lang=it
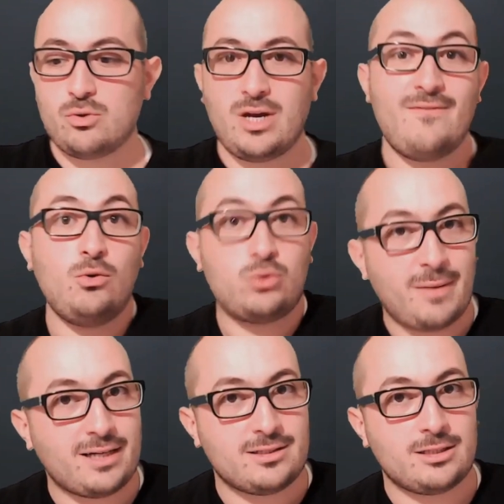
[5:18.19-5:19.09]
è venuta
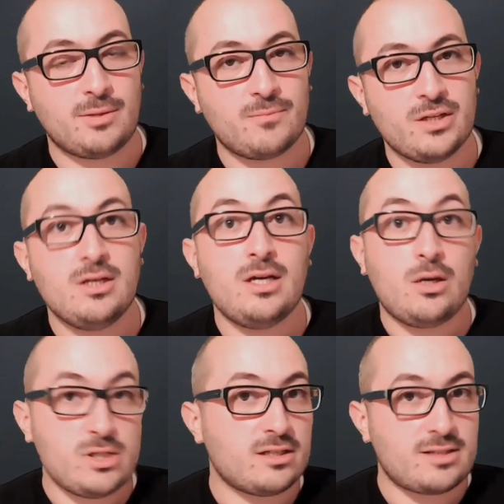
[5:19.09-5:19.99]
malissimo.
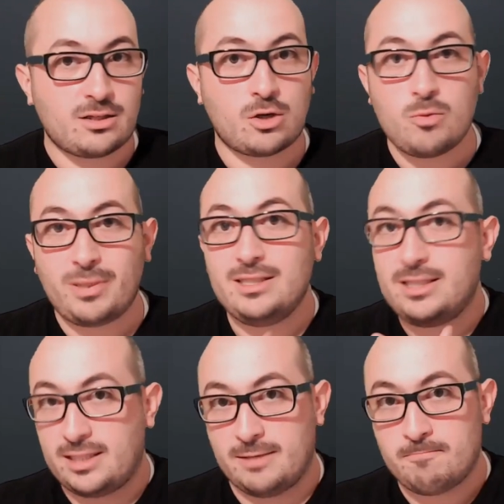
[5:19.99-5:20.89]
Questa è stata colpa di
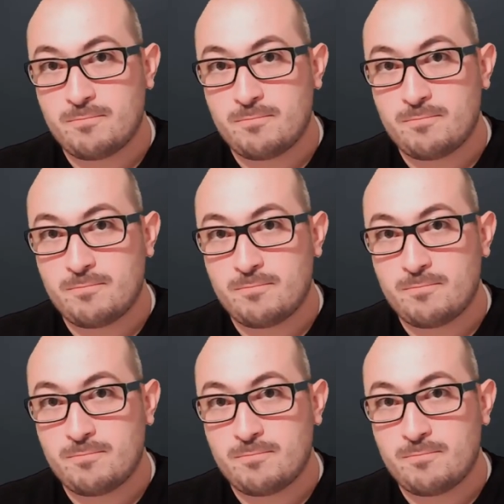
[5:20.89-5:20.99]
chi?